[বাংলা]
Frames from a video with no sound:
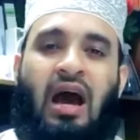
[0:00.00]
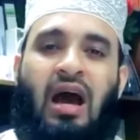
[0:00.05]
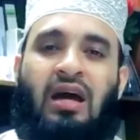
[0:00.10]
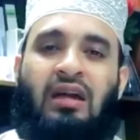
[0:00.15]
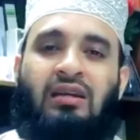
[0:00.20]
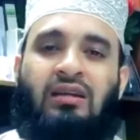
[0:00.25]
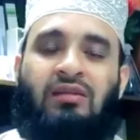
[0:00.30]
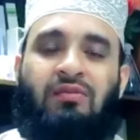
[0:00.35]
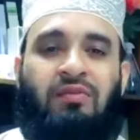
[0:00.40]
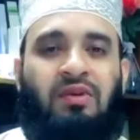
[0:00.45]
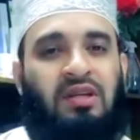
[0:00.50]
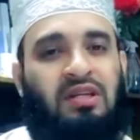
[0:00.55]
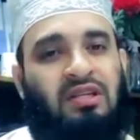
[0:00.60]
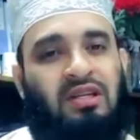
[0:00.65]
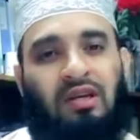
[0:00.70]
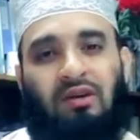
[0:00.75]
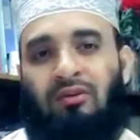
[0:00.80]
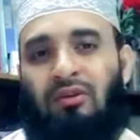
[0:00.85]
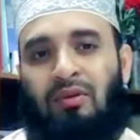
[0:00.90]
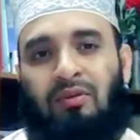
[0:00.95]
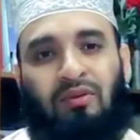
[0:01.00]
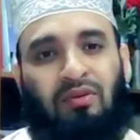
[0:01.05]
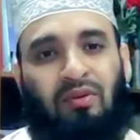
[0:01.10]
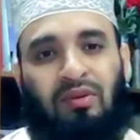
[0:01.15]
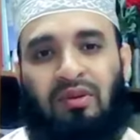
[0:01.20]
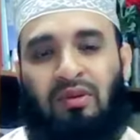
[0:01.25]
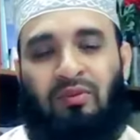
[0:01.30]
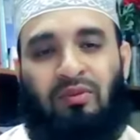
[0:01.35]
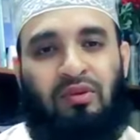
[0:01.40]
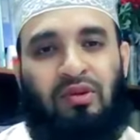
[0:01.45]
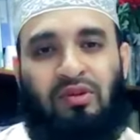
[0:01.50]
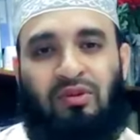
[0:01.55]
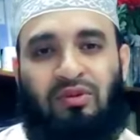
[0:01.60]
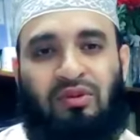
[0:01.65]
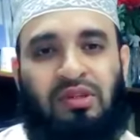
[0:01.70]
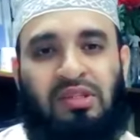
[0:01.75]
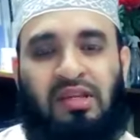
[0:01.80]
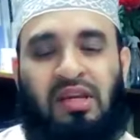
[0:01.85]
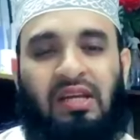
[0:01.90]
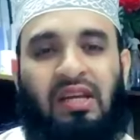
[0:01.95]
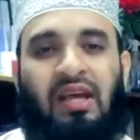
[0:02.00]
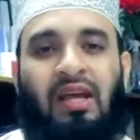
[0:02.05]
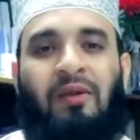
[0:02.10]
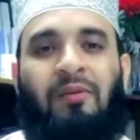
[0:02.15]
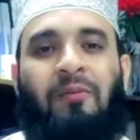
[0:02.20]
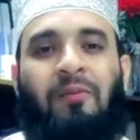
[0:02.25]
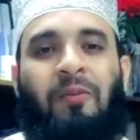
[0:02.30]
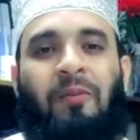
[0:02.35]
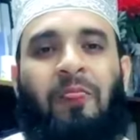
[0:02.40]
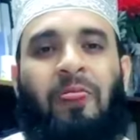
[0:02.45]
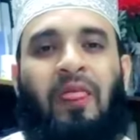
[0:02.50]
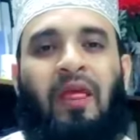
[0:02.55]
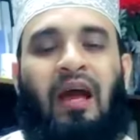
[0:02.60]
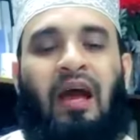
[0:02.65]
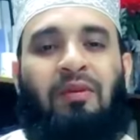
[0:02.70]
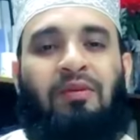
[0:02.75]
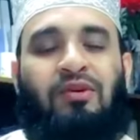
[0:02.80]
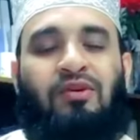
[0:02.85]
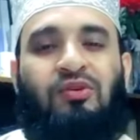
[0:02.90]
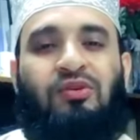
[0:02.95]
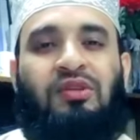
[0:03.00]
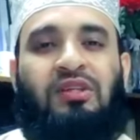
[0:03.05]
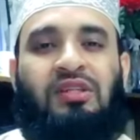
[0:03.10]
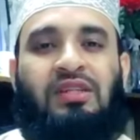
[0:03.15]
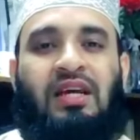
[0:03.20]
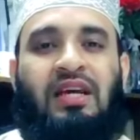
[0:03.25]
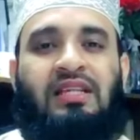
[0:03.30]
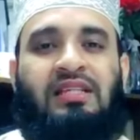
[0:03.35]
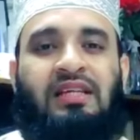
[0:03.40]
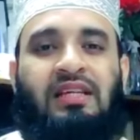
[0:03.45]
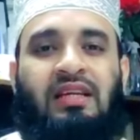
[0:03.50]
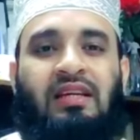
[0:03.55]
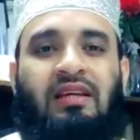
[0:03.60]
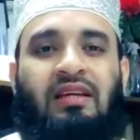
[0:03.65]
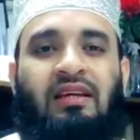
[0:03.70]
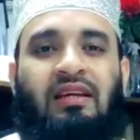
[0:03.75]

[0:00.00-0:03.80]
আট বিশ এগুলো আমি তোমাদের মুখে শুনতে চাই না আমি শুনতে চাই যে